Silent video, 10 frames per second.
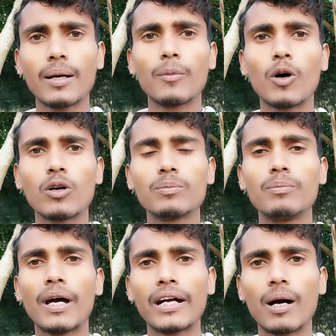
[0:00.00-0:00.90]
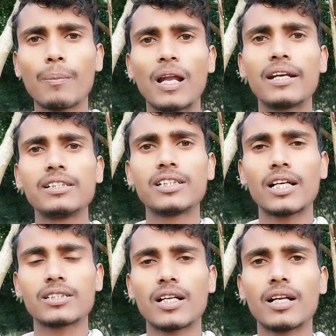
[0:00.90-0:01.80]
है बहुत महंगा प्लान
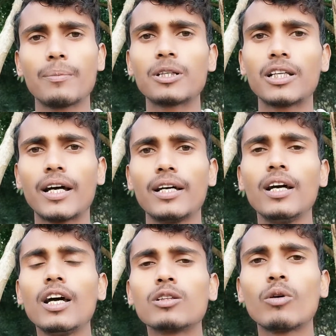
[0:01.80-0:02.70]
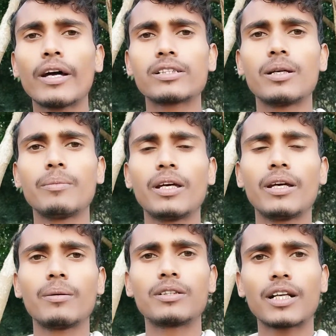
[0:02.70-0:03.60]
रिचार्ज कराना पड़ता है तो ऐसे
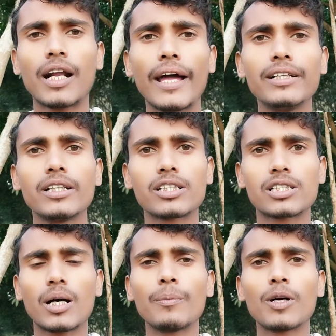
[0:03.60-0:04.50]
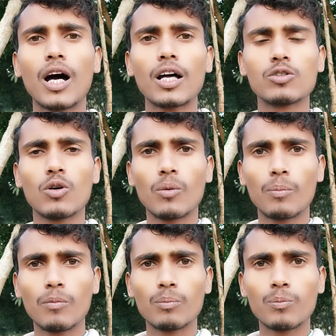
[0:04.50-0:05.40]
में ट्राई ने सबका जो
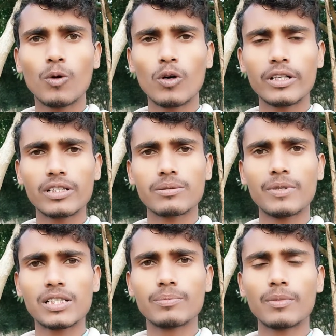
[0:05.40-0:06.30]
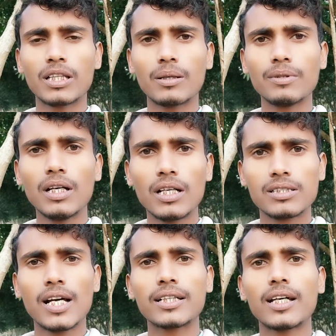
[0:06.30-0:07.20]
पोर्ट इसमें मतलब
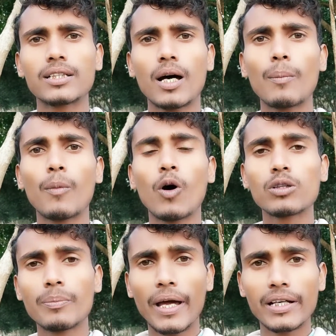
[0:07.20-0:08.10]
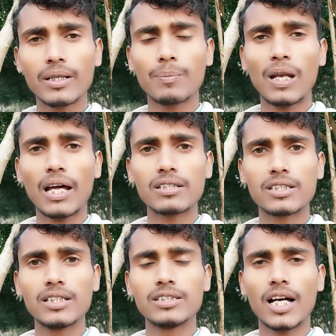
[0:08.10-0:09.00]
जाता था बहुत महंगे प्लान
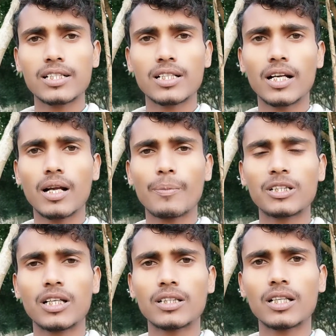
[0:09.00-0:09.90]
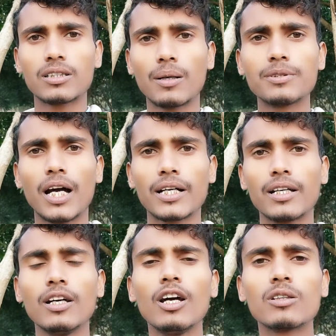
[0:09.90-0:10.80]
से रिचार्ज कराना पड़ता था तब जाके
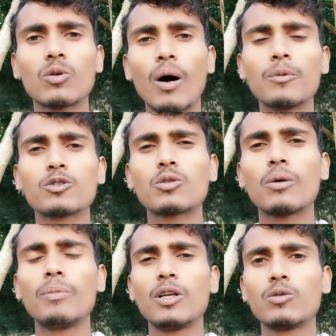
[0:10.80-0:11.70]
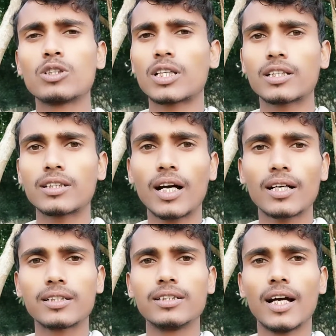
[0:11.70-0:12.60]
तो अब उसको बिल्कुल सस्ता
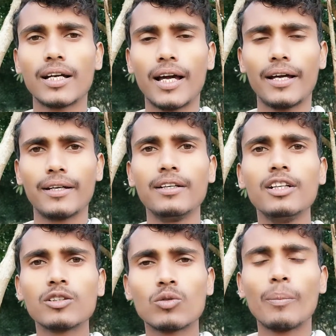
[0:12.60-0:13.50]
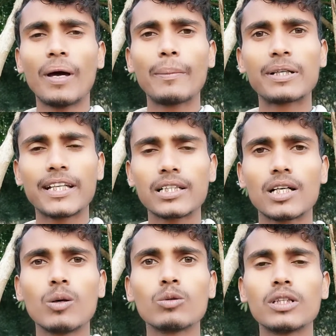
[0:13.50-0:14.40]
कर दिया गया है तो मैं बताता
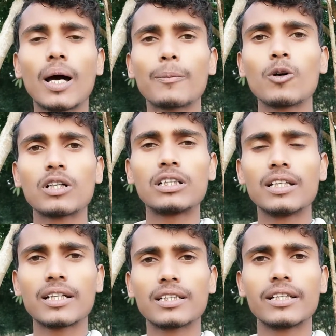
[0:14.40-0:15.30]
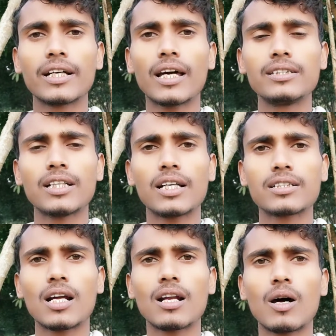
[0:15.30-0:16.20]
हूँ कि आपको कितने कितने का रिचार्ज
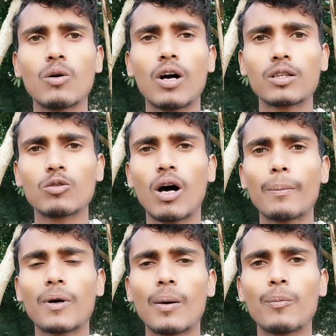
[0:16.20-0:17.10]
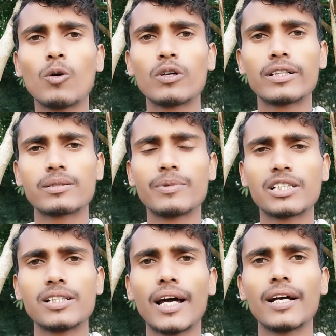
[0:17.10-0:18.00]
कराना होगा तो आपका पोर्ट
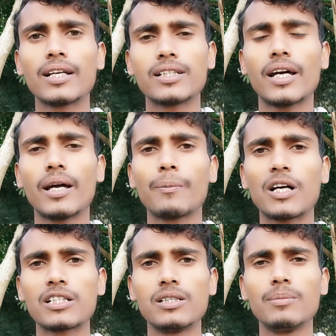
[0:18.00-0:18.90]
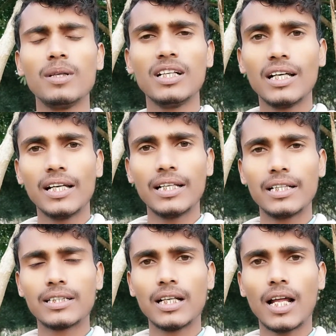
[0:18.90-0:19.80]
इसमें जाएगा चाहे आपका सिम
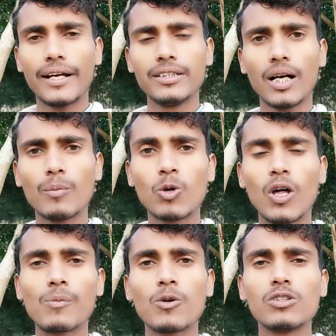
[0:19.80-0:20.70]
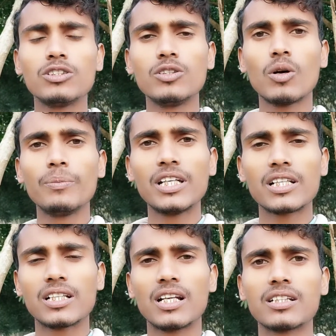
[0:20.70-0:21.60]
एयरटेल आइडिया वोडाफोन जियो बी
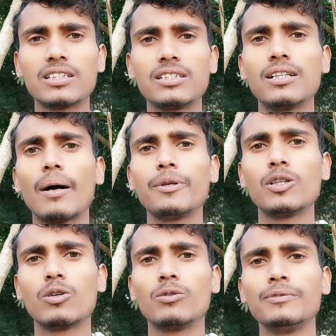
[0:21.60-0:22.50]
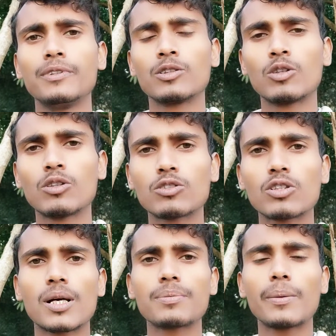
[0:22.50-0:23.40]
किसी का भी हो तो दोस्तों
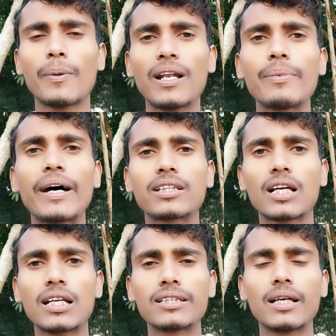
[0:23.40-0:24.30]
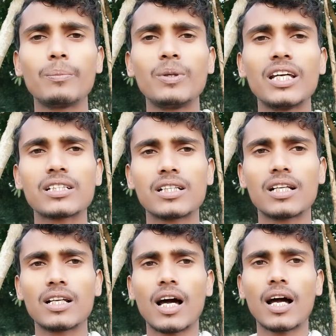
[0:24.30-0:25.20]
सबसे पहले बात कर लेते हैं बी
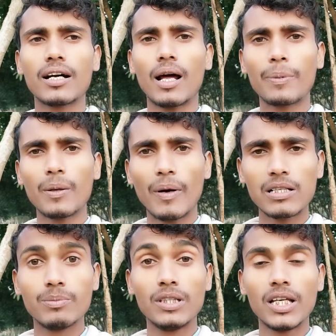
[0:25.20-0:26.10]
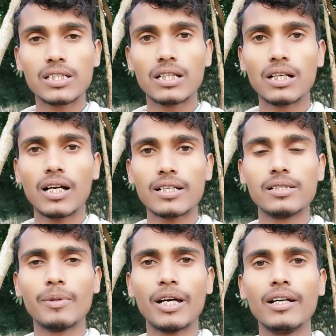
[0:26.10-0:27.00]
का अगर आपके पास बी का
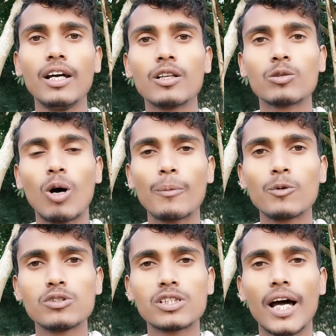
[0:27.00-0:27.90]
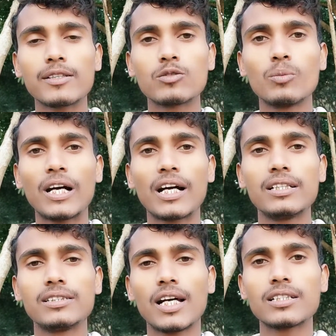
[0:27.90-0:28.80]
सिम है तो आप आप उनचास रुपए का
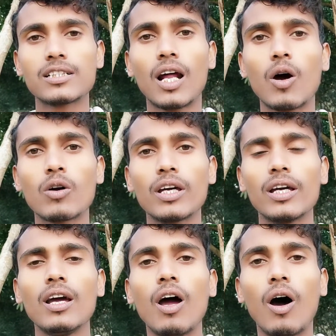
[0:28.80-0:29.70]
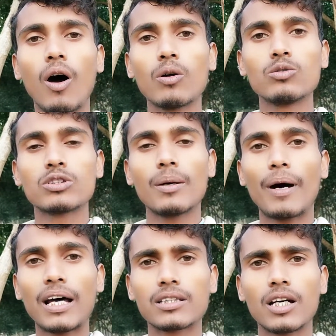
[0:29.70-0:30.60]
रिचार्ज कराओगे और उसके
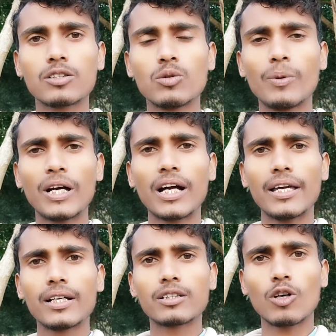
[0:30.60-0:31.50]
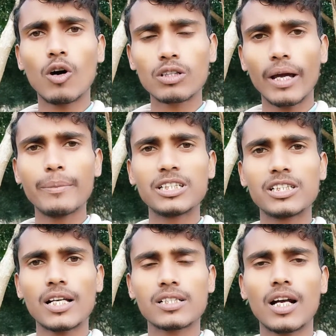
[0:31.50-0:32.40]
बाद दस रुपए का एक टॉक टाइम
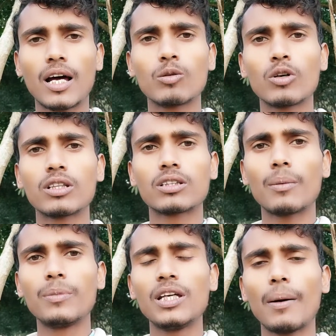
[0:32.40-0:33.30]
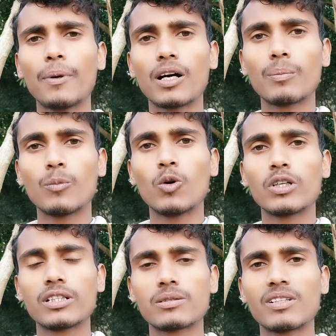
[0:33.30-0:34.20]
रिचार्ज करा दोगे तब भी आप अगर
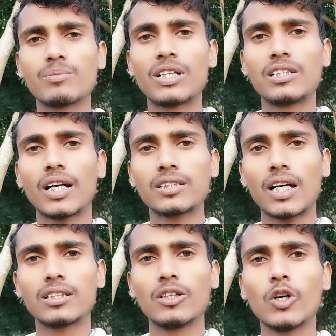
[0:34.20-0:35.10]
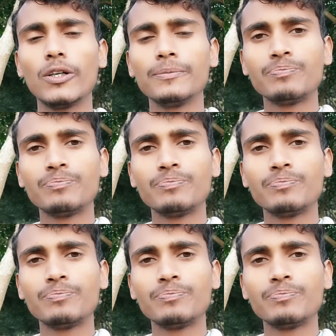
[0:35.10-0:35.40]
पोर्ट एस भेजना चाहते हो